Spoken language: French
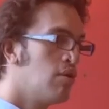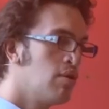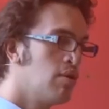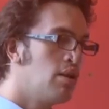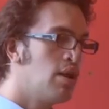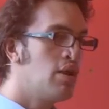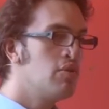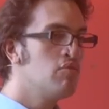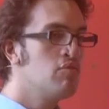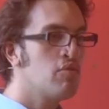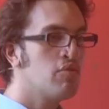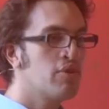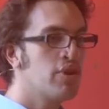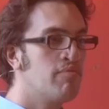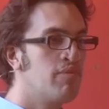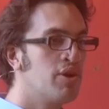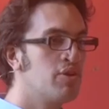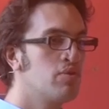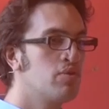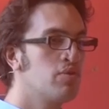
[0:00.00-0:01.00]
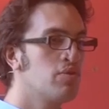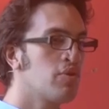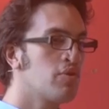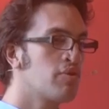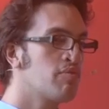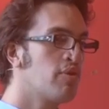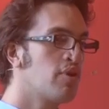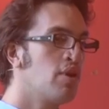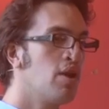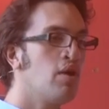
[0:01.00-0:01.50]
Là, nous, on n'est pas du tout dans
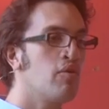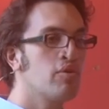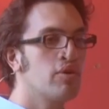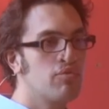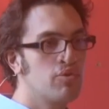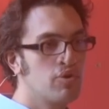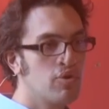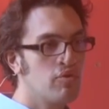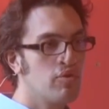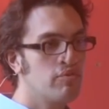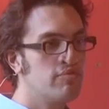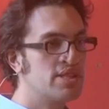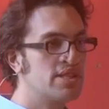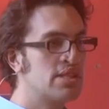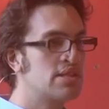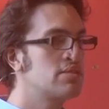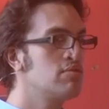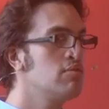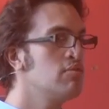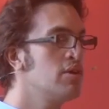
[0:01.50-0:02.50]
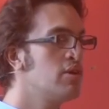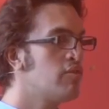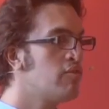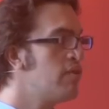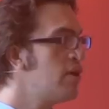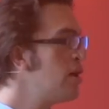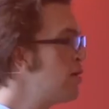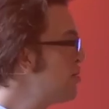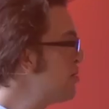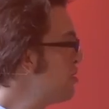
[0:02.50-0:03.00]
ce mode-là, on est plutôt en web SSO et on
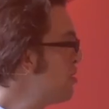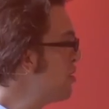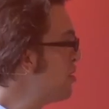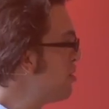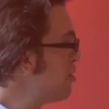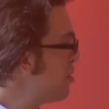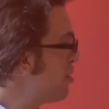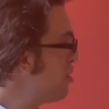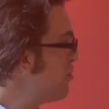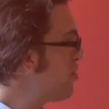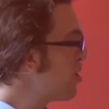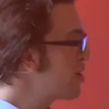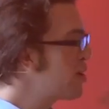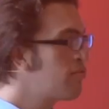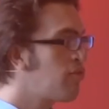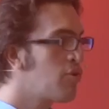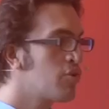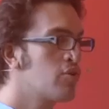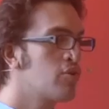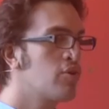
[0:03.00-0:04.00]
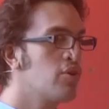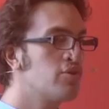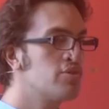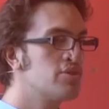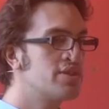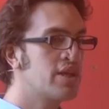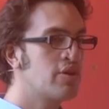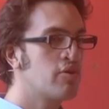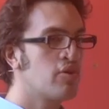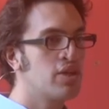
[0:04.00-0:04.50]
va avoir des protocoles de
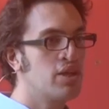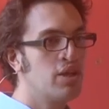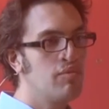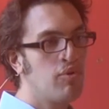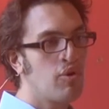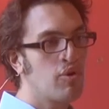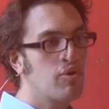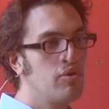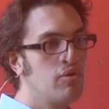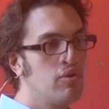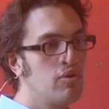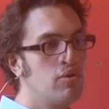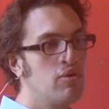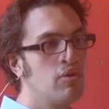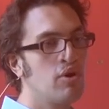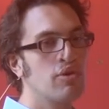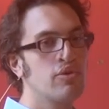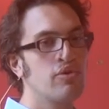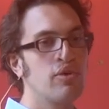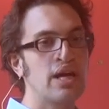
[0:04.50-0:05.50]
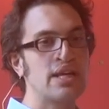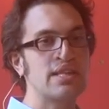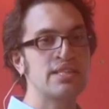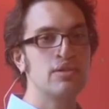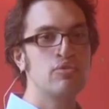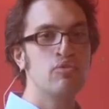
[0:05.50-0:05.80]
sécurité pour que lors de l'accès